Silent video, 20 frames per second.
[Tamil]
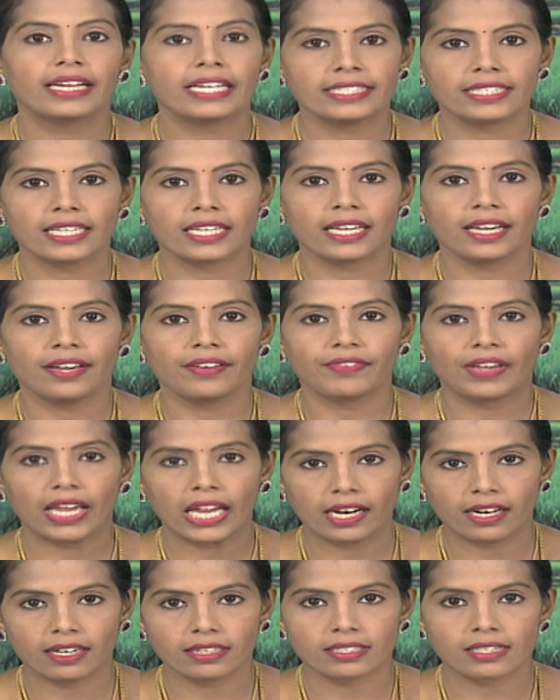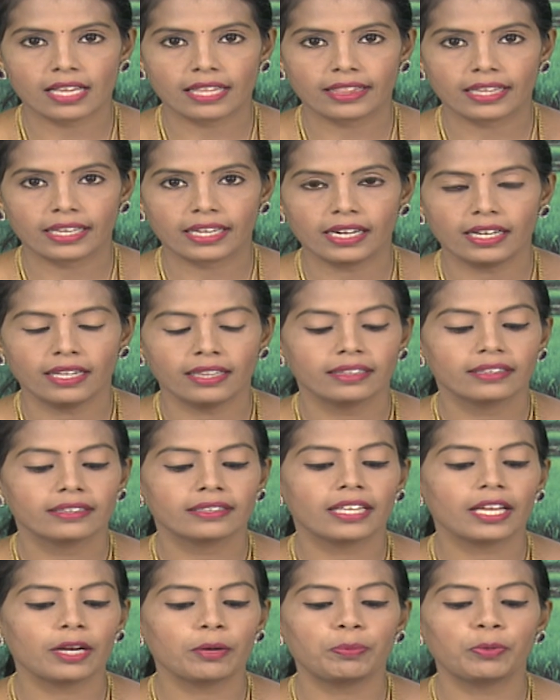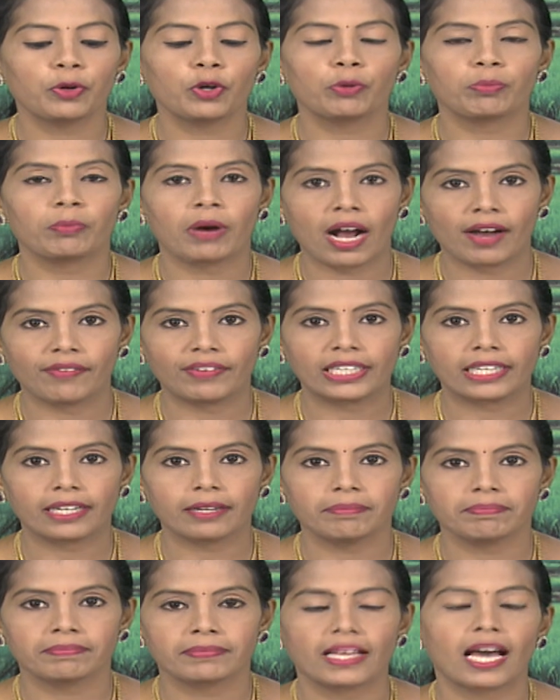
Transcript: இன்றைய வேளாண் சந்தையில் திருப்பூர் மாவட்டம்